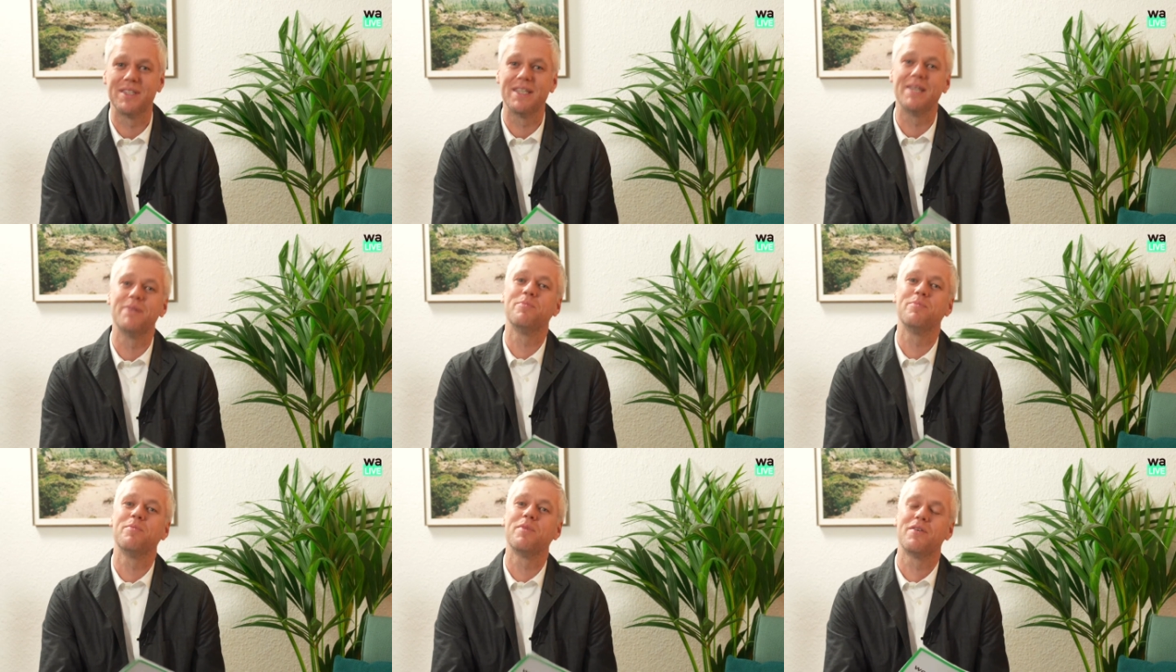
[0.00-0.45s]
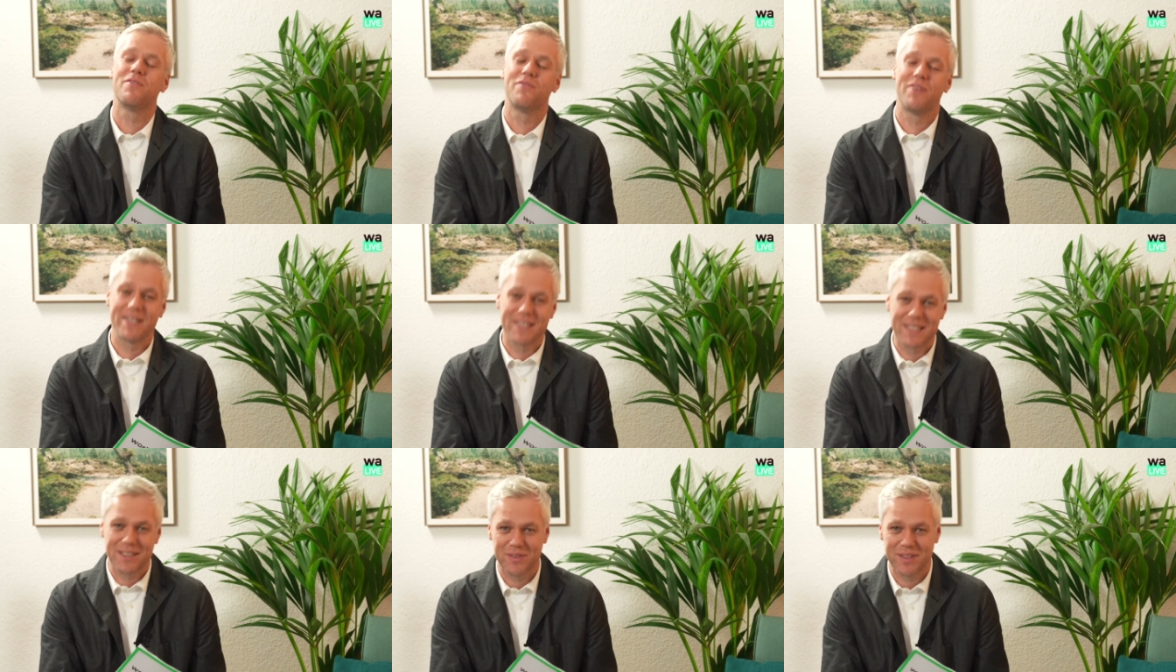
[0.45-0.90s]
dem
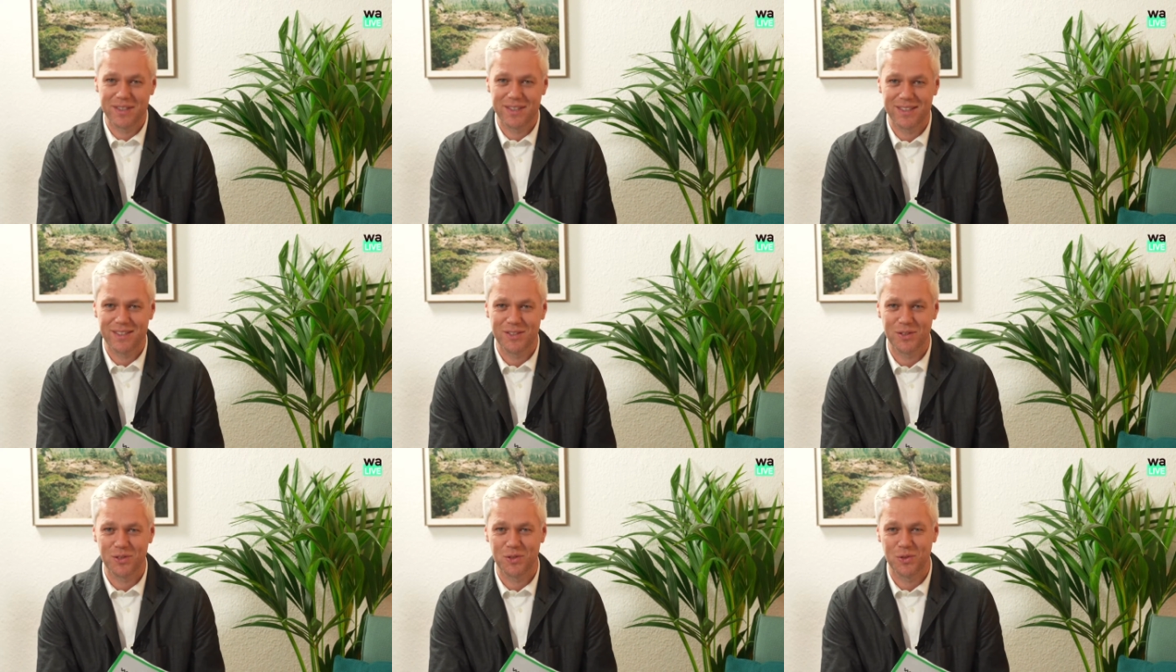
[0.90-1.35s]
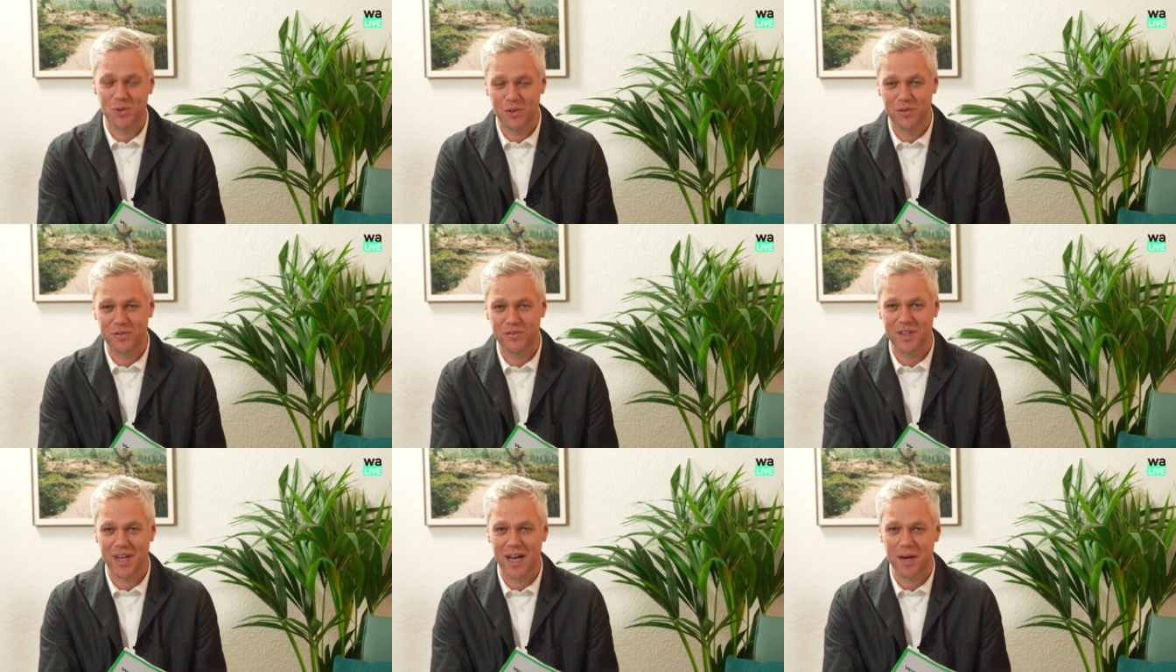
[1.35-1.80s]
Festival zur
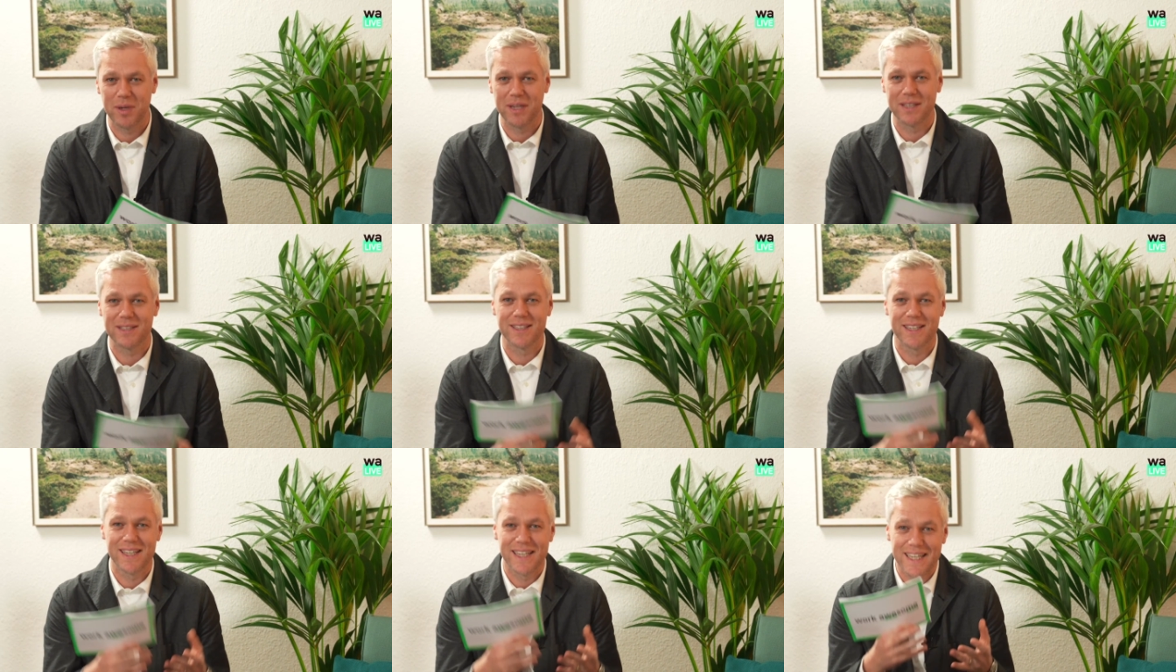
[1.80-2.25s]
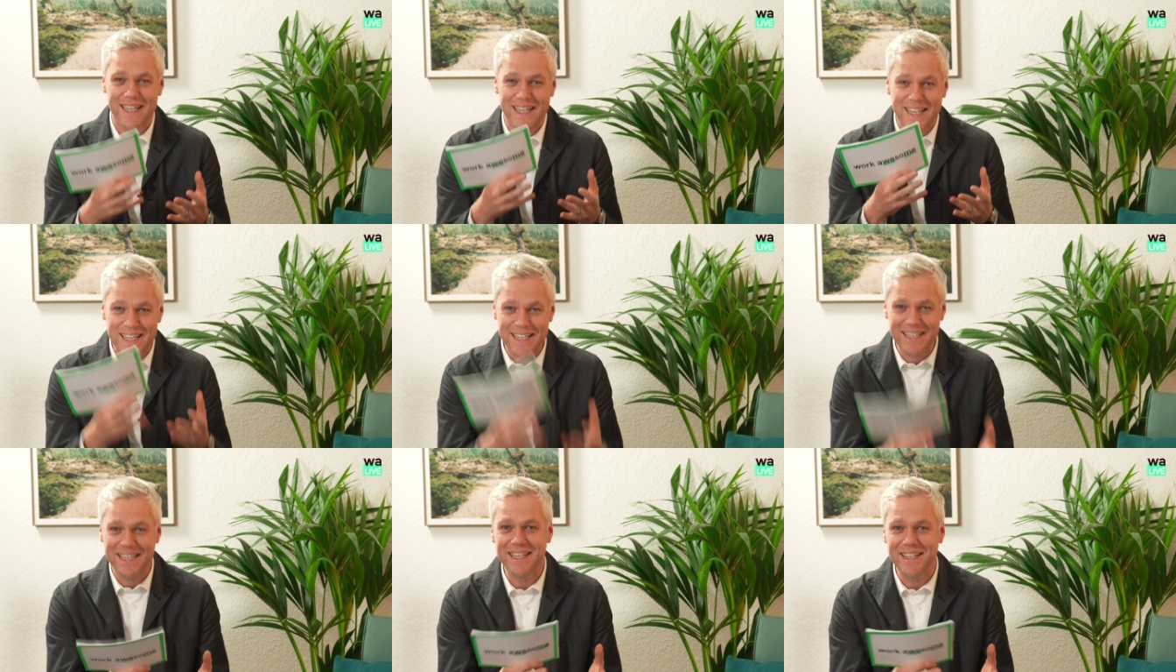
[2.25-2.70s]
Zukunft der Arbeit
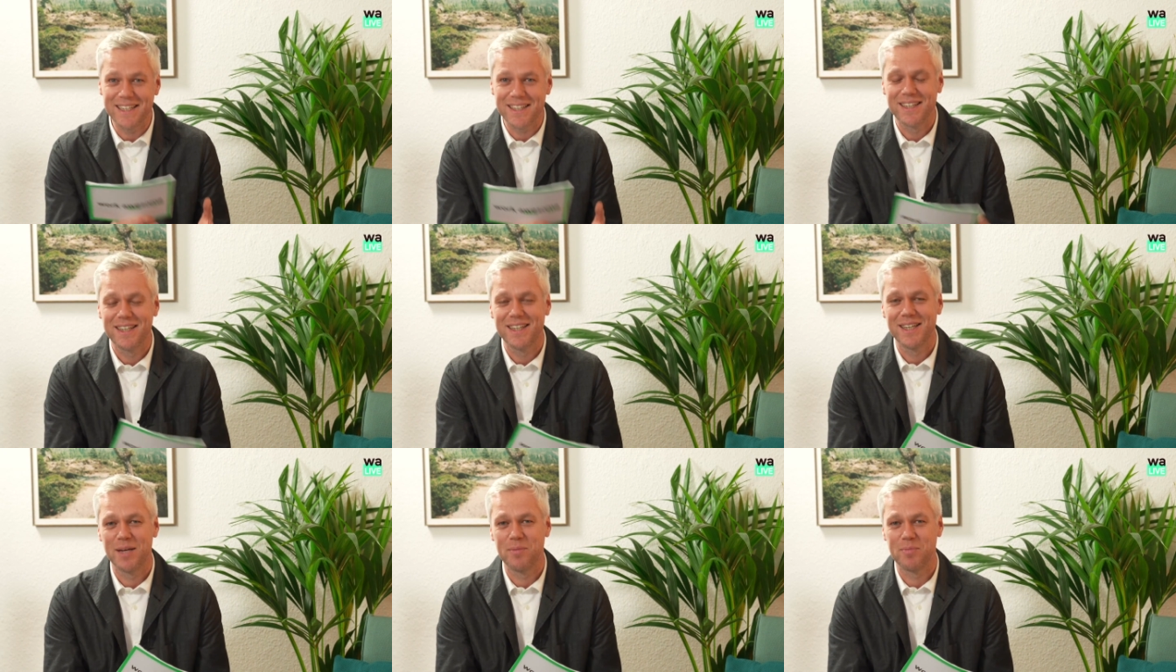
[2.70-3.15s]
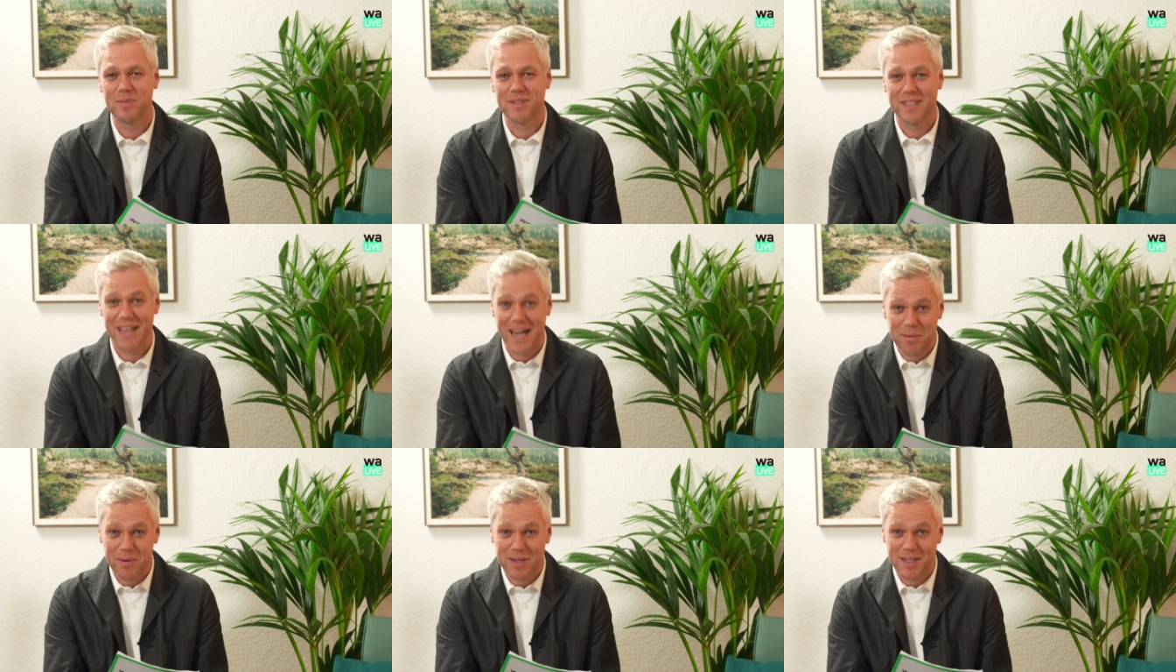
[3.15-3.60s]
hier im
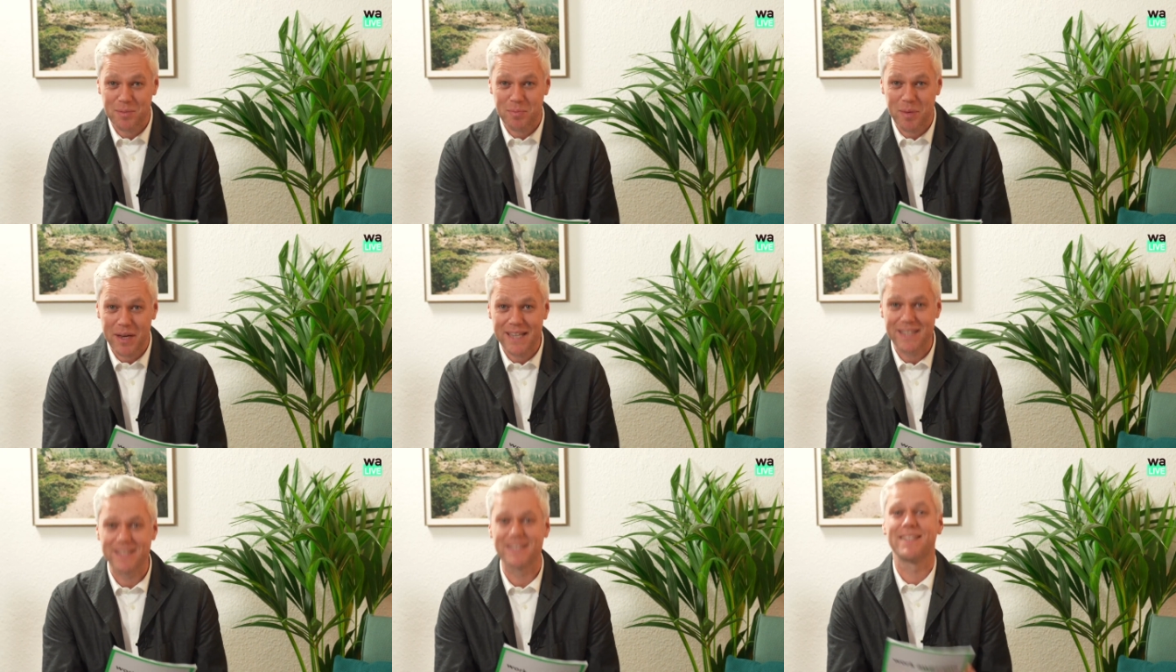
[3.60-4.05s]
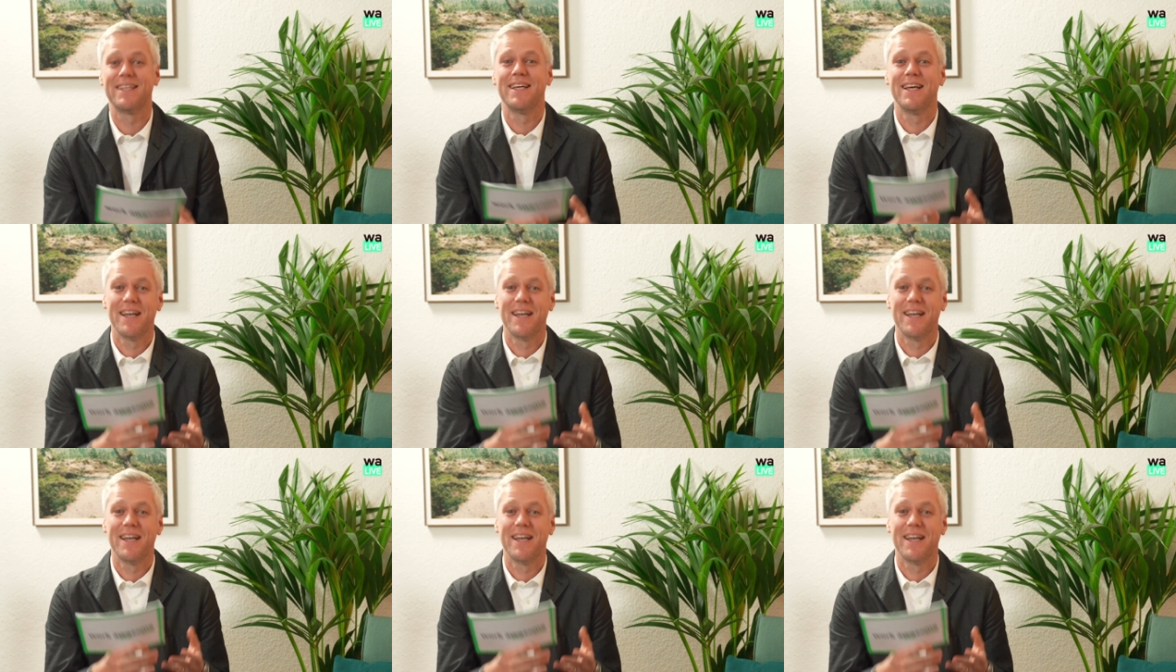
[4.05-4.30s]
Cyberspace.